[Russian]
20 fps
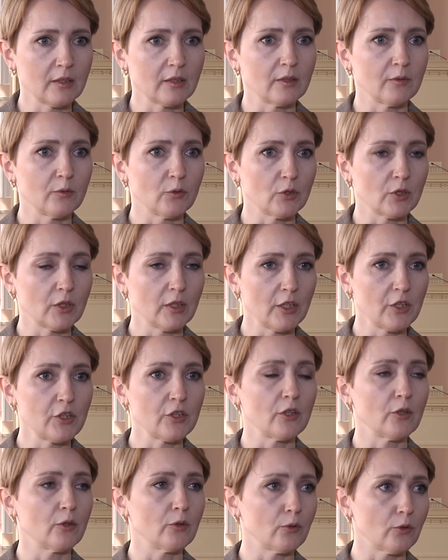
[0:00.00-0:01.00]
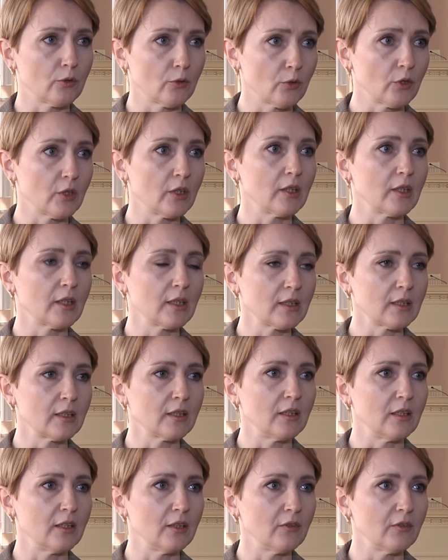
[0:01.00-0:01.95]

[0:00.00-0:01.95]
основной задачей которой как раз-таки